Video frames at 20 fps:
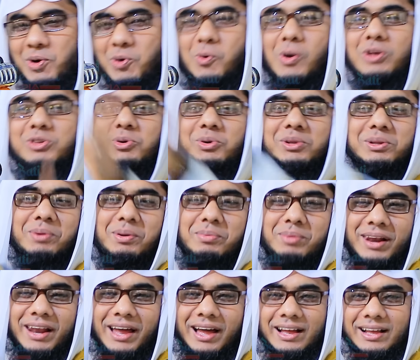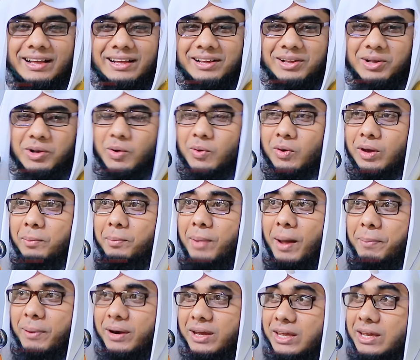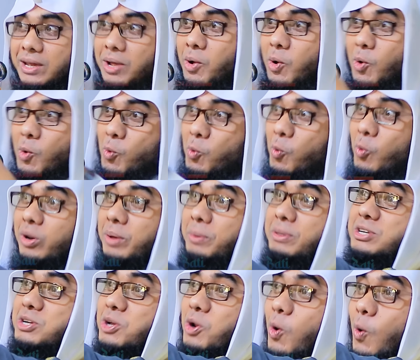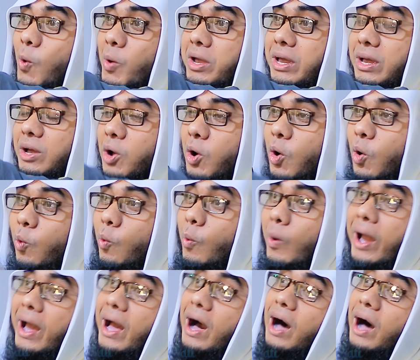কোয়াজ করতে পারবেন না ব্যাপার উনি ছিল ওই কয়েক